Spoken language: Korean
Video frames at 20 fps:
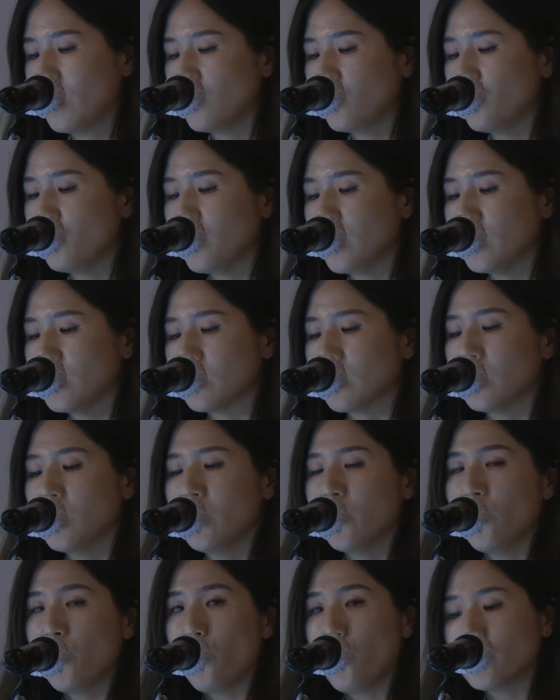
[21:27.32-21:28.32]
또한
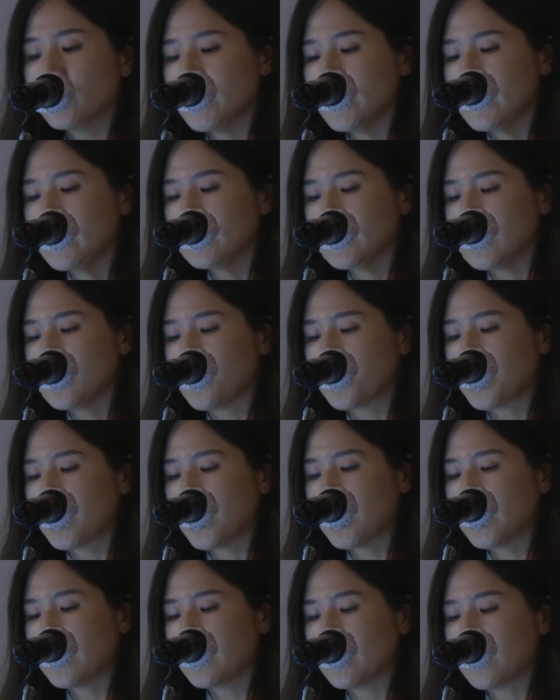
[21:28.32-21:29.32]
5세 이상
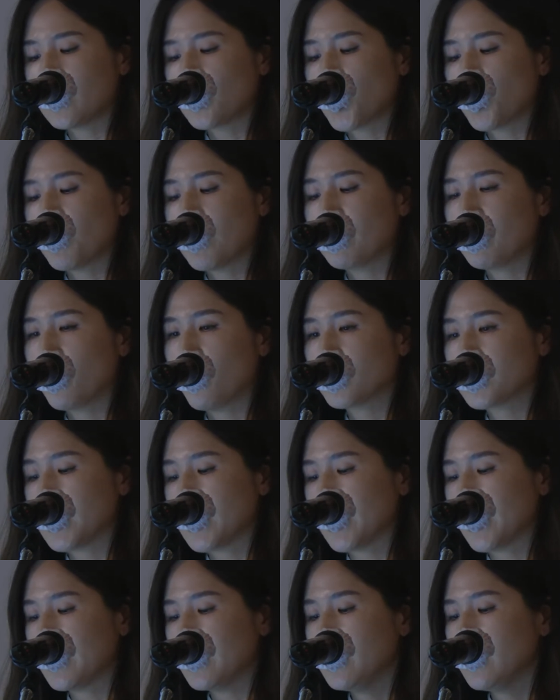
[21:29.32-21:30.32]
어린이들의 동반
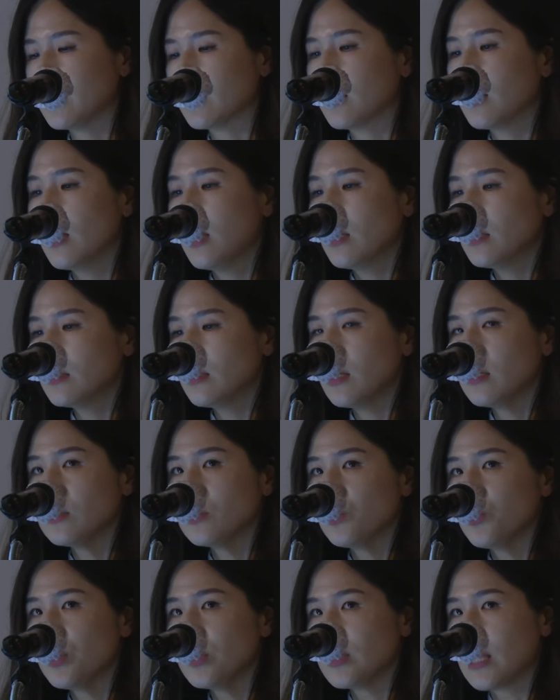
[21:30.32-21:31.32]
보호자에게는
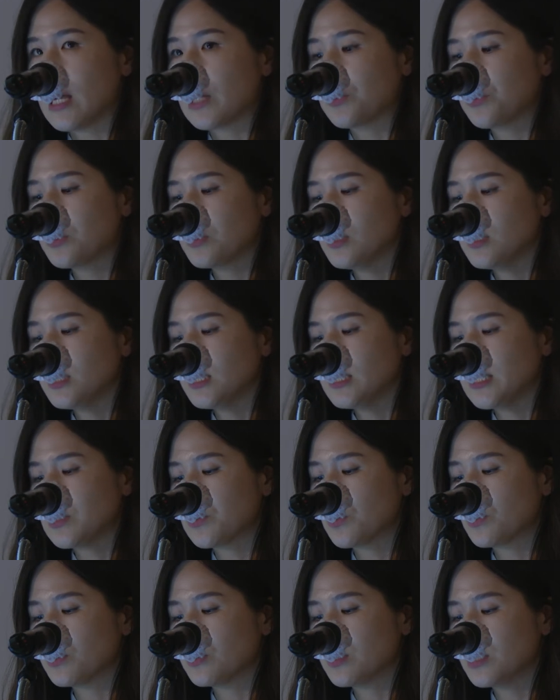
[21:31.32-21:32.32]
생소한 단어
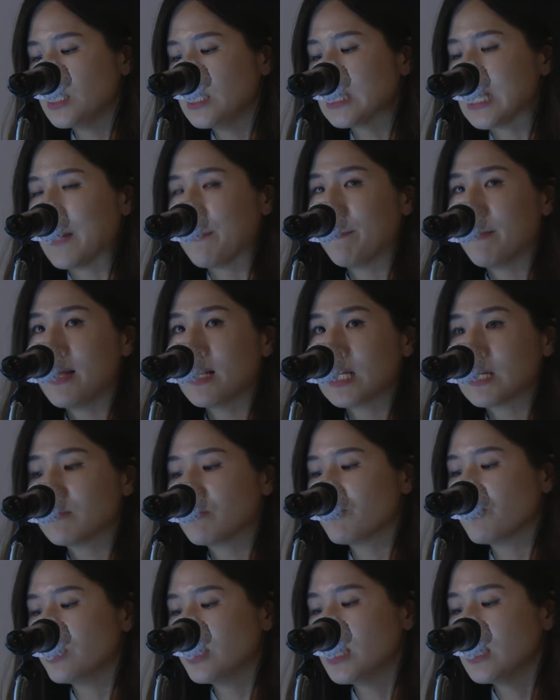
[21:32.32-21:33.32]
뜻이라든지 낱말과
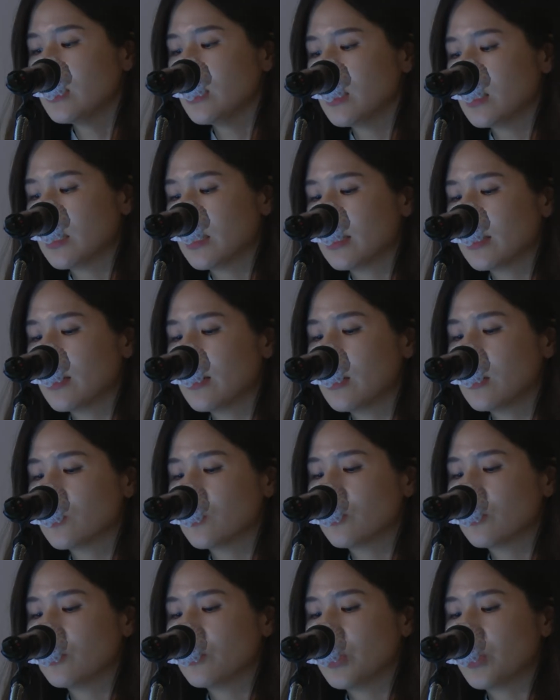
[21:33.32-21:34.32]
문장들을
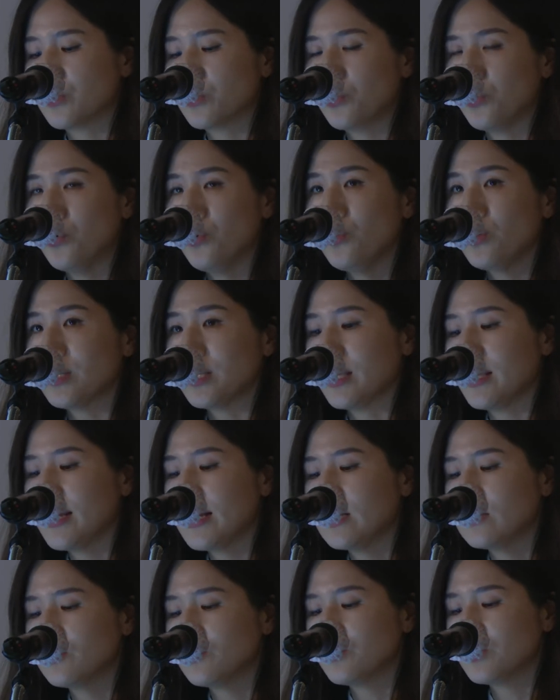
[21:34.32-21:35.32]
들려줄 수 있고
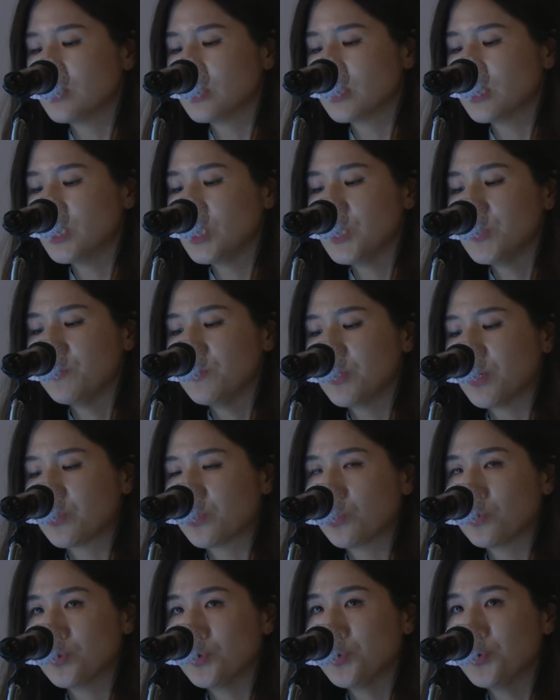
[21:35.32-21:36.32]
이해할 수 있는
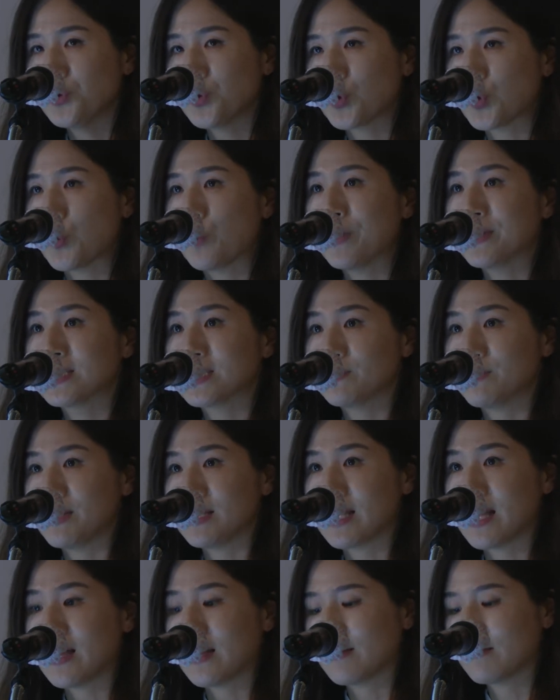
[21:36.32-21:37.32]
체험들에도 선호도가
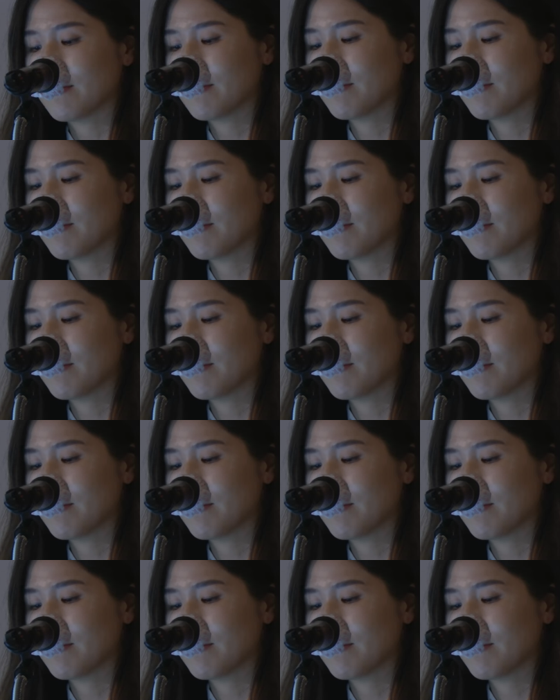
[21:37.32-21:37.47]
높았습니다.